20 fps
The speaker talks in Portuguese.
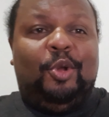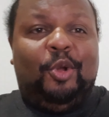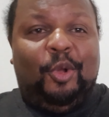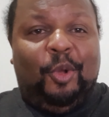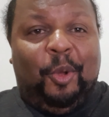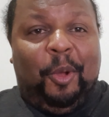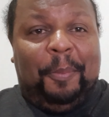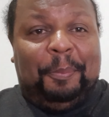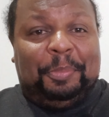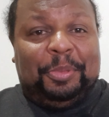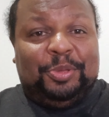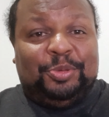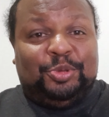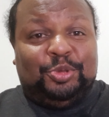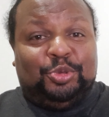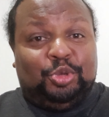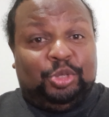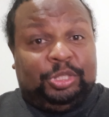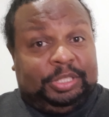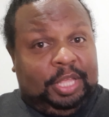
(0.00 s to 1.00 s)
Copinho do
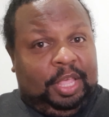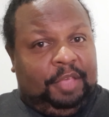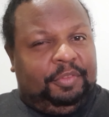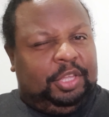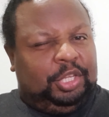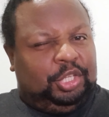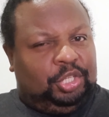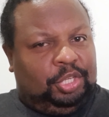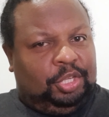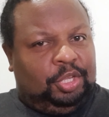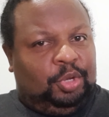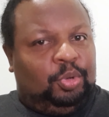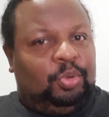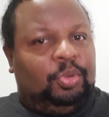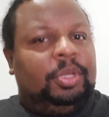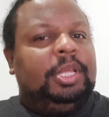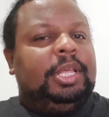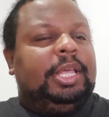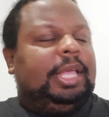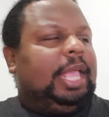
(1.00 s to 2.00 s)
cervejeiro,
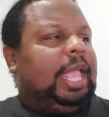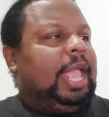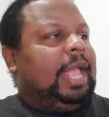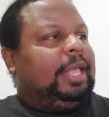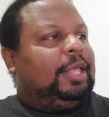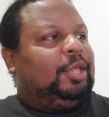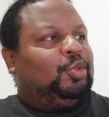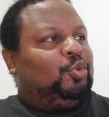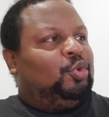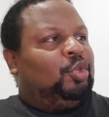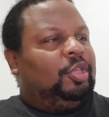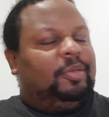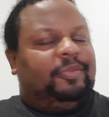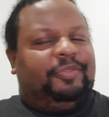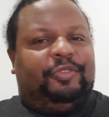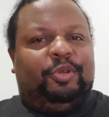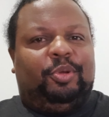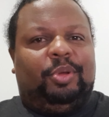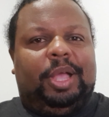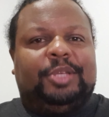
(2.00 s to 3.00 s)
quem é aqui do Rio
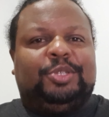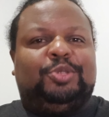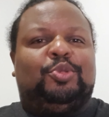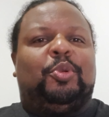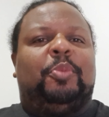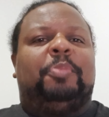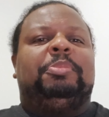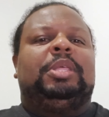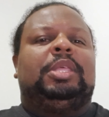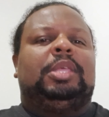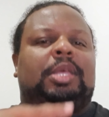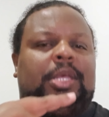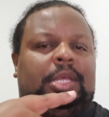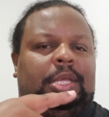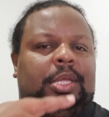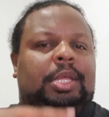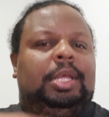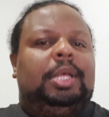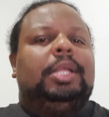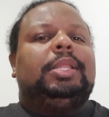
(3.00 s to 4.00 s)
for no Gastrobia,
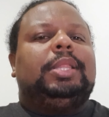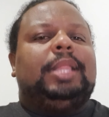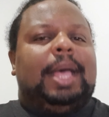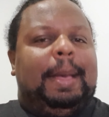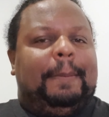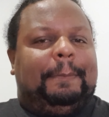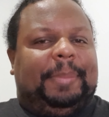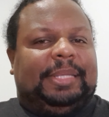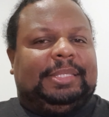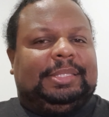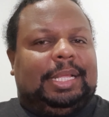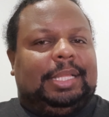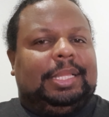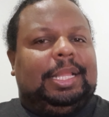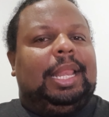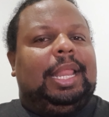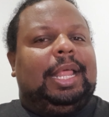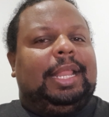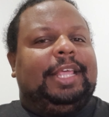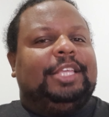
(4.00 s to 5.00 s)
dá uma passada
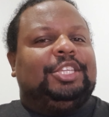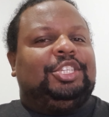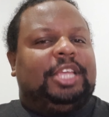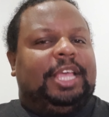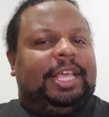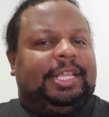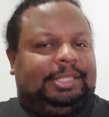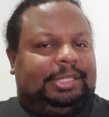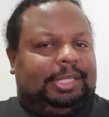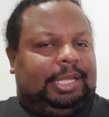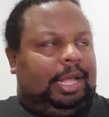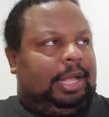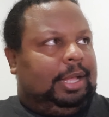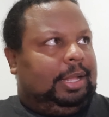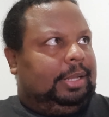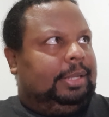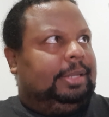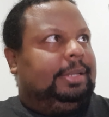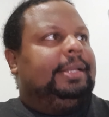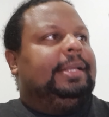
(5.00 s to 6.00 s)
lá na Jéssica
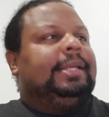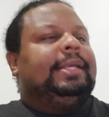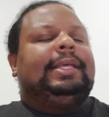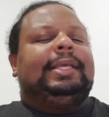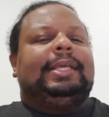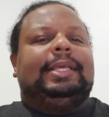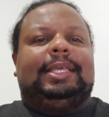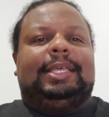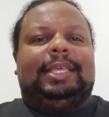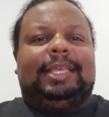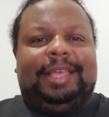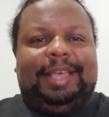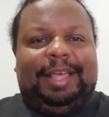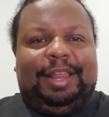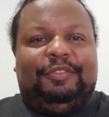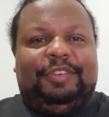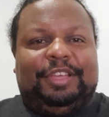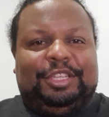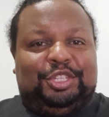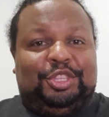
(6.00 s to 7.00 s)
e ela
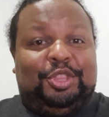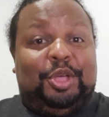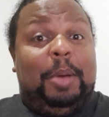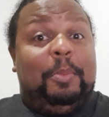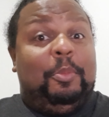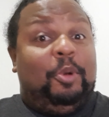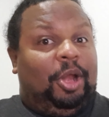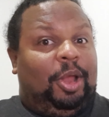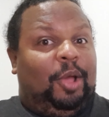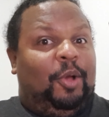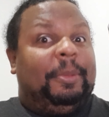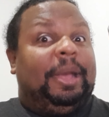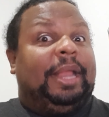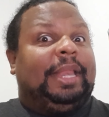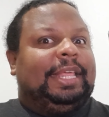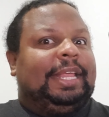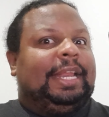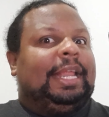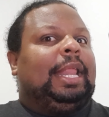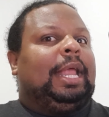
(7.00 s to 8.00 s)
vai te dar uma moral
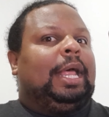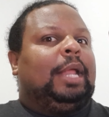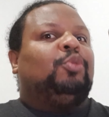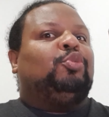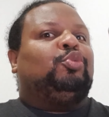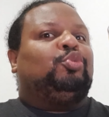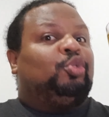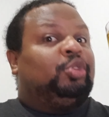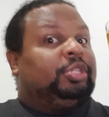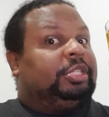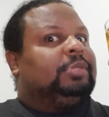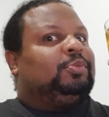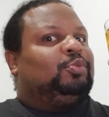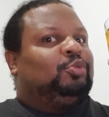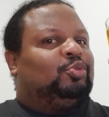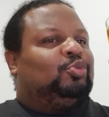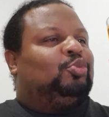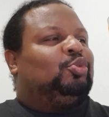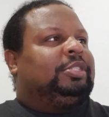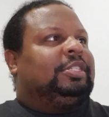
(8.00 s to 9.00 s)
maneira lá no, no,
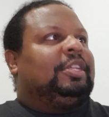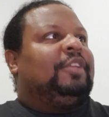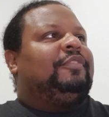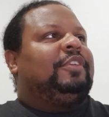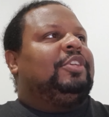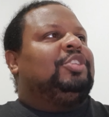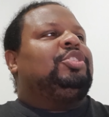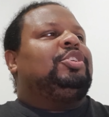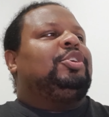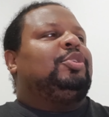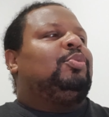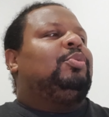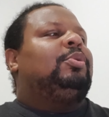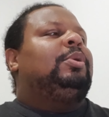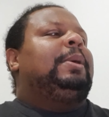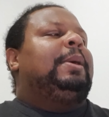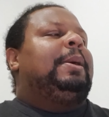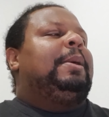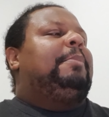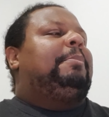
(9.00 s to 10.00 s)
no cervejeiro
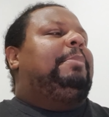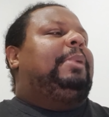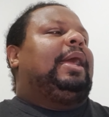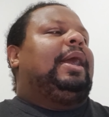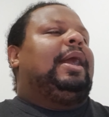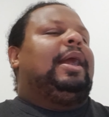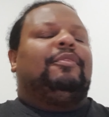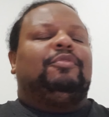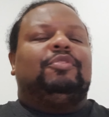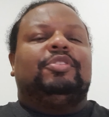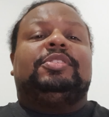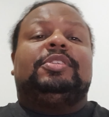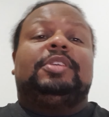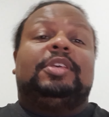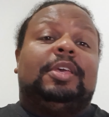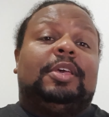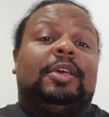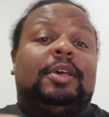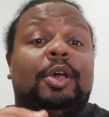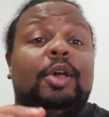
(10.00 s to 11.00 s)
para
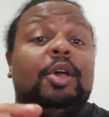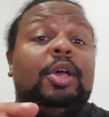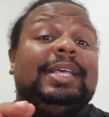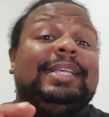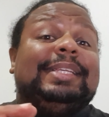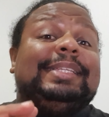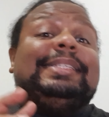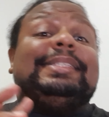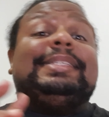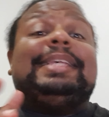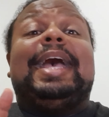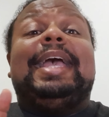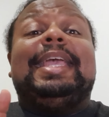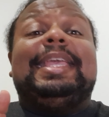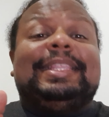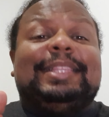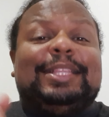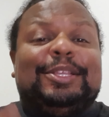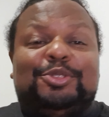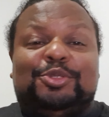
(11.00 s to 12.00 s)
você sair
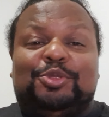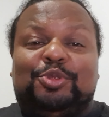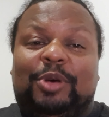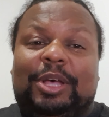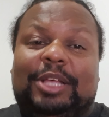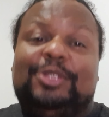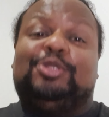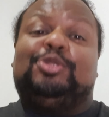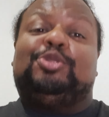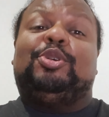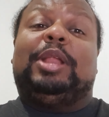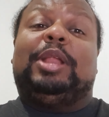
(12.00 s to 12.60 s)
da sua zona